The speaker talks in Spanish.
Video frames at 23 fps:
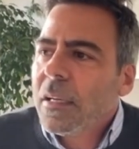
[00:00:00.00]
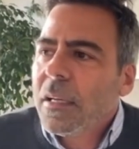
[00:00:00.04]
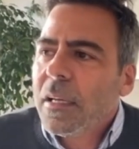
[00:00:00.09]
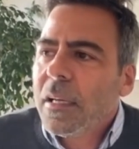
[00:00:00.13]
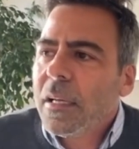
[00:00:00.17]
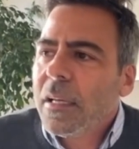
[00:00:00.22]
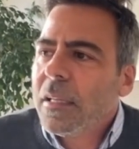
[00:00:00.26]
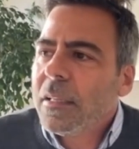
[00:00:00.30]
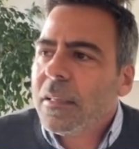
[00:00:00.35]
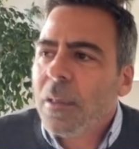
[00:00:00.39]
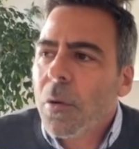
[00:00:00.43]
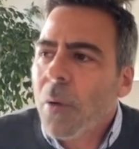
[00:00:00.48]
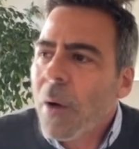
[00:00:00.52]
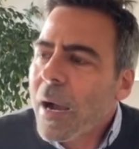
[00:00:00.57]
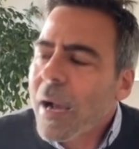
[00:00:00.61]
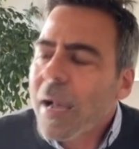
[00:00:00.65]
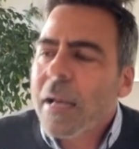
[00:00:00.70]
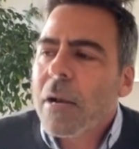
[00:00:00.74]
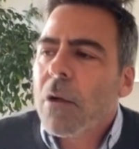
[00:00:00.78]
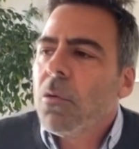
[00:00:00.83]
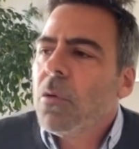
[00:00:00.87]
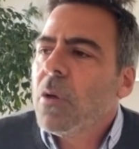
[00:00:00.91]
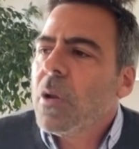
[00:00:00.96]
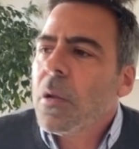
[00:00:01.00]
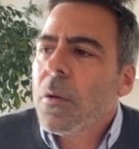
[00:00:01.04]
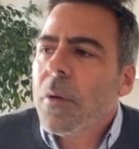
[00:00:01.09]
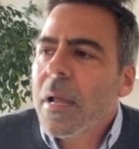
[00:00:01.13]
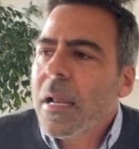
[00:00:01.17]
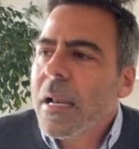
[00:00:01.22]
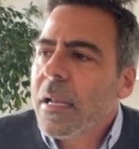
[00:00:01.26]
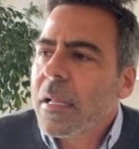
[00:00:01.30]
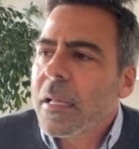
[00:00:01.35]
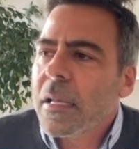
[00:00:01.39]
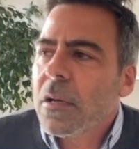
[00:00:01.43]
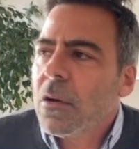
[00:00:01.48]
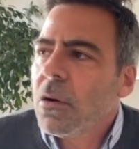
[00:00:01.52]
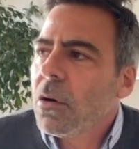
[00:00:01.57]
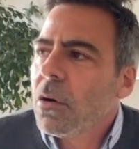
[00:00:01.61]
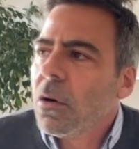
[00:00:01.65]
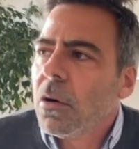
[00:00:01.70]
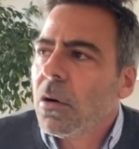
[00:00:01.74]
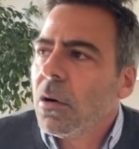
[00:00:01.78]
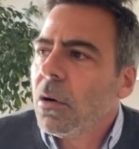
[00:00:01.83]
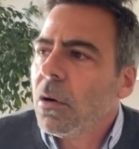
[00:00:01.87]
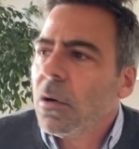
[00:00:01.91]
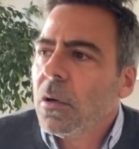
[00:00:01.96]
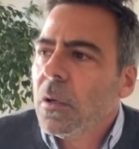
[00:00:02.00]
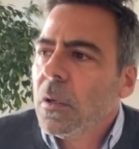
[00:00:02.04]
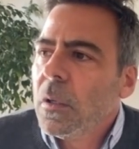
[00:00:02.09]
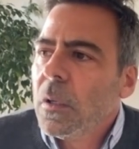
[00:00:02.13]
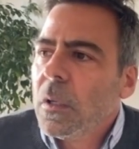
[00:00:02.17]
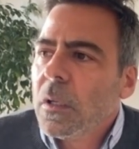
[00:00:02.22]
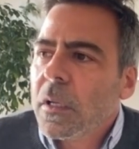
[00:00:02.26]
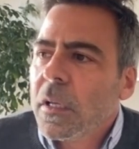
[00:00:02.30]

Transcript: eh, te bajan a un nivel que no,